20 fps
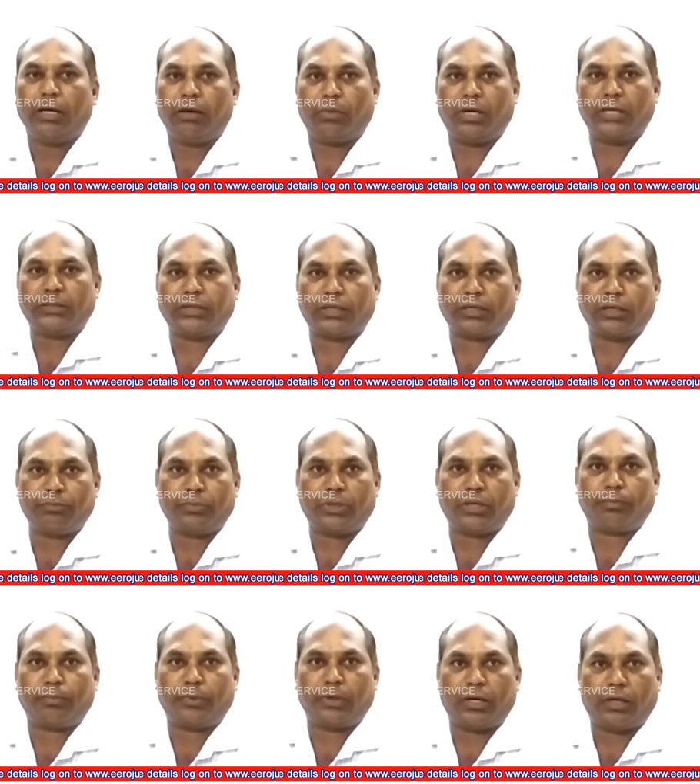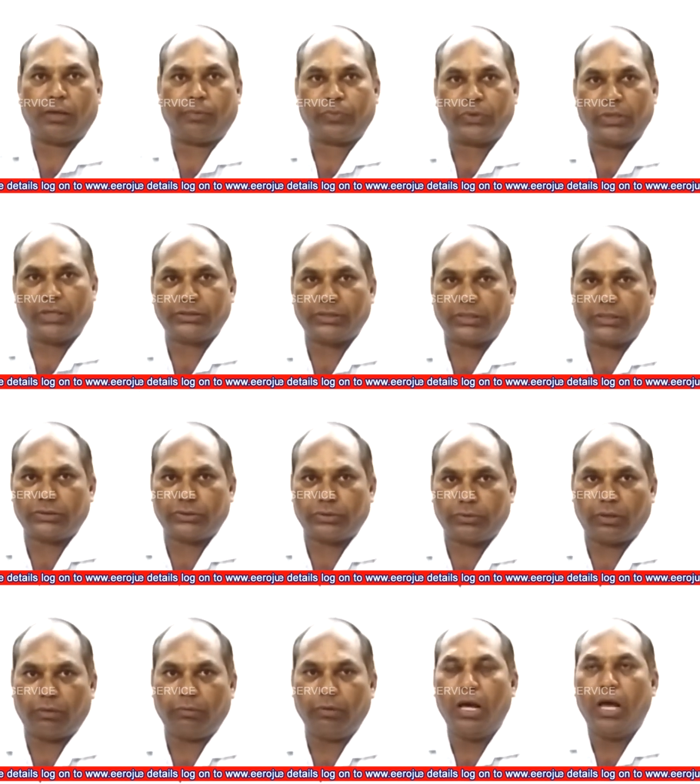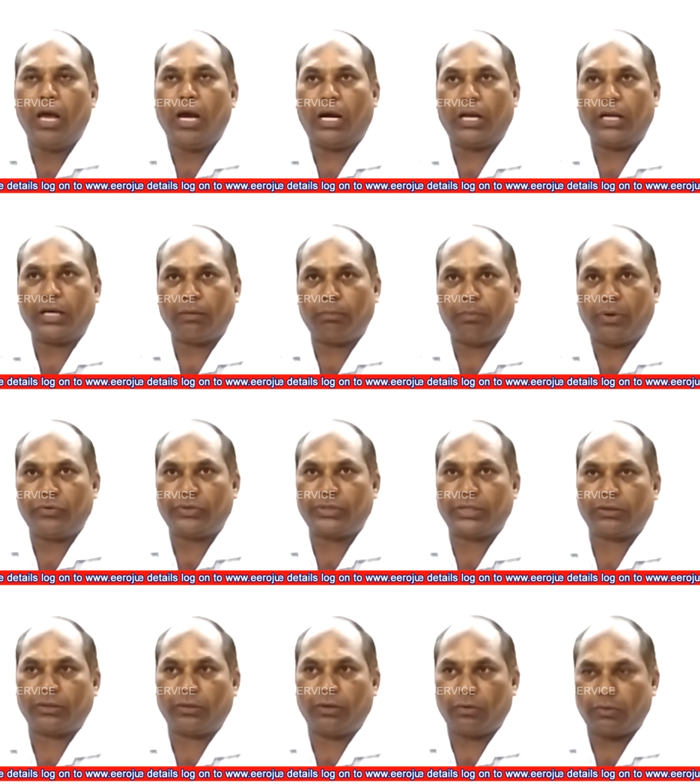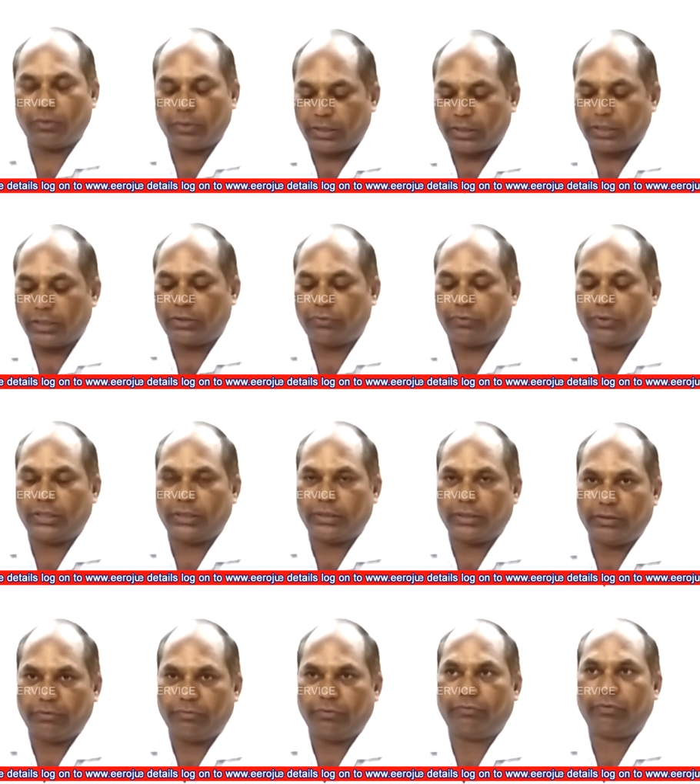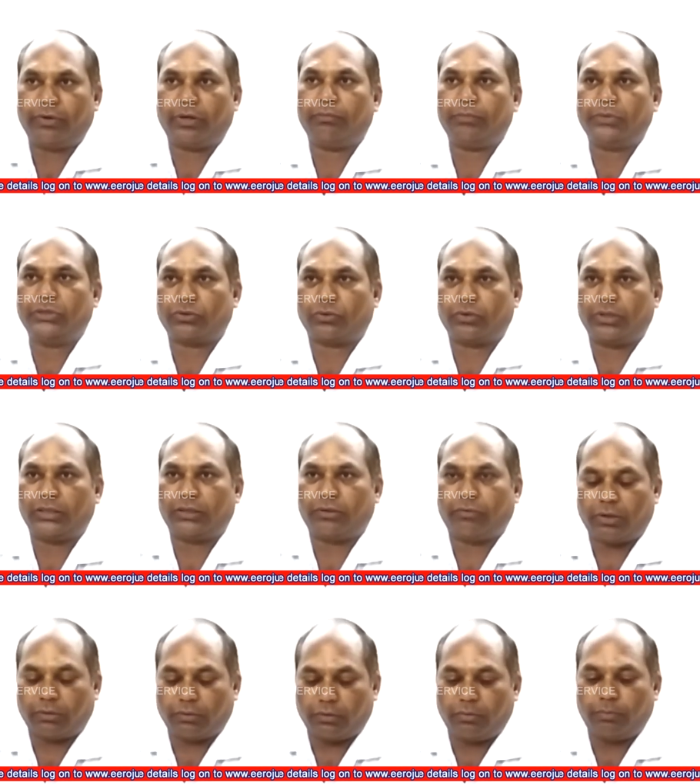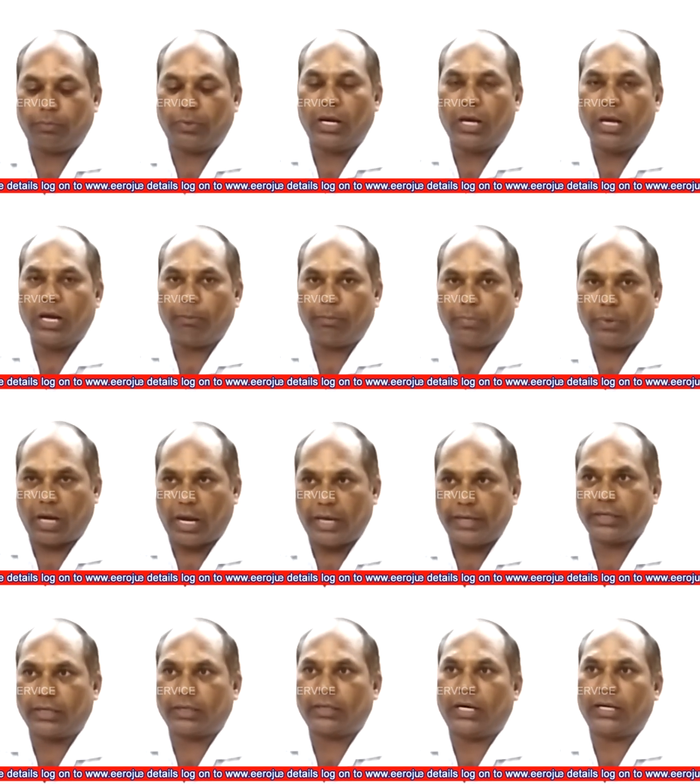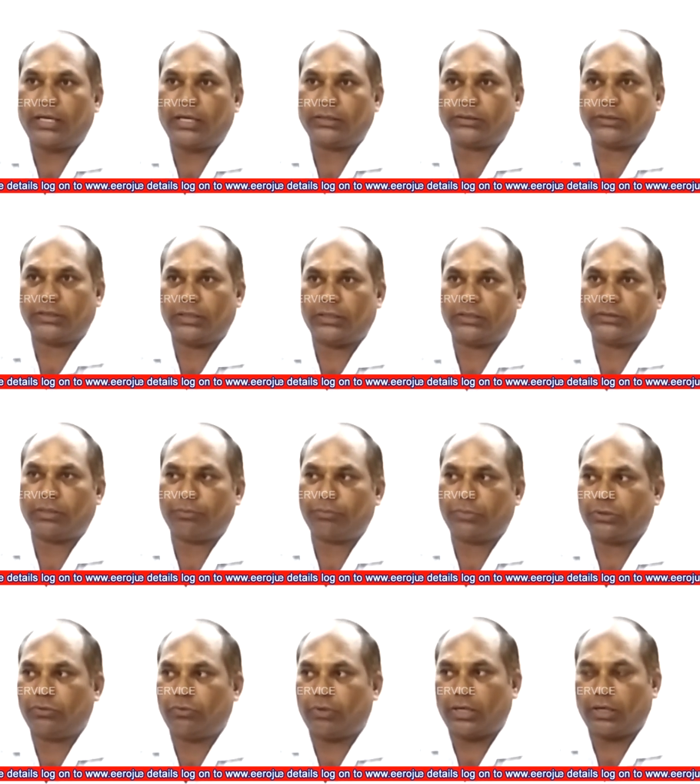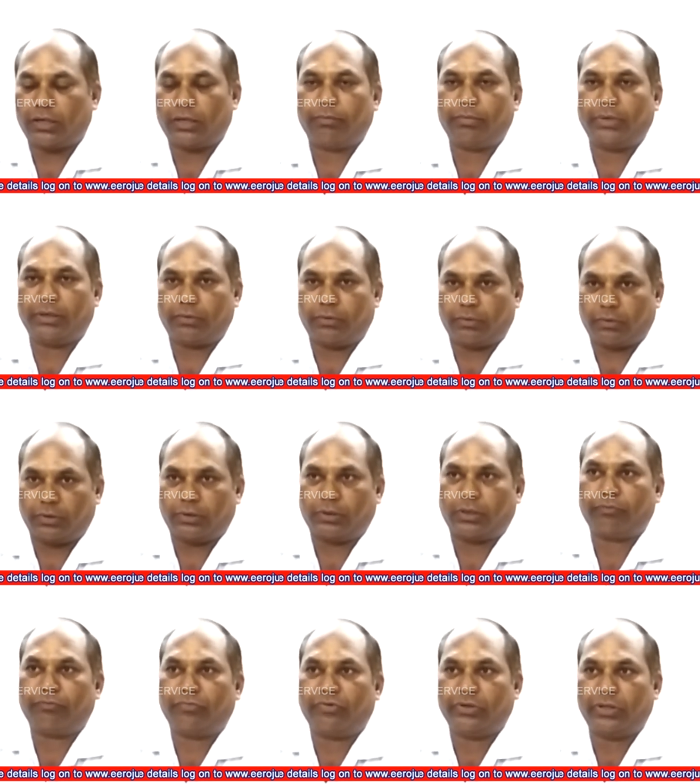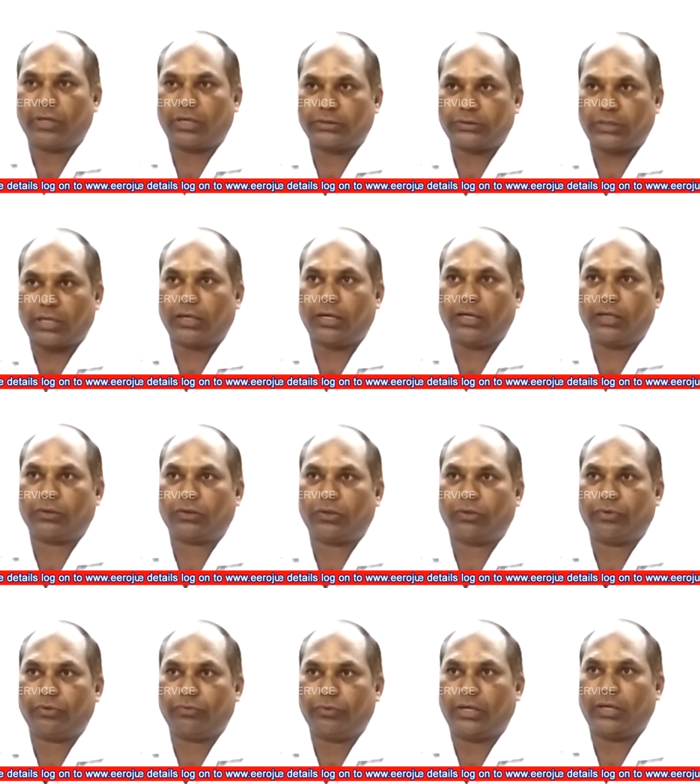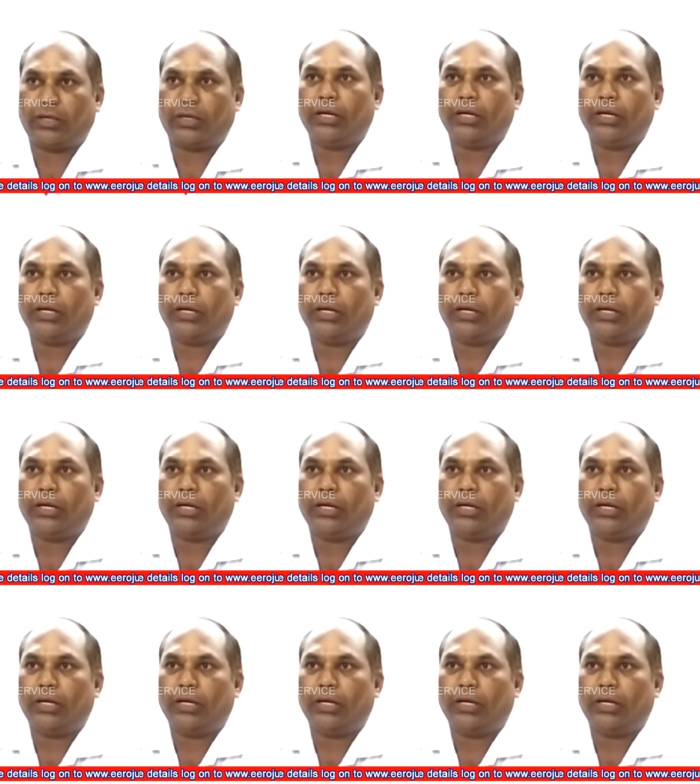మా సంఘం తరఫున హెచ్చరిస్తున్నాం అలాగే భవిష్యత్తులో ఇటువంటి ఇది విరమించుకున్నంత వరకు ఐక్య కార్యాచరణ సమితి ద్వారా మేము వివిధ సంఘాలతో వివిధ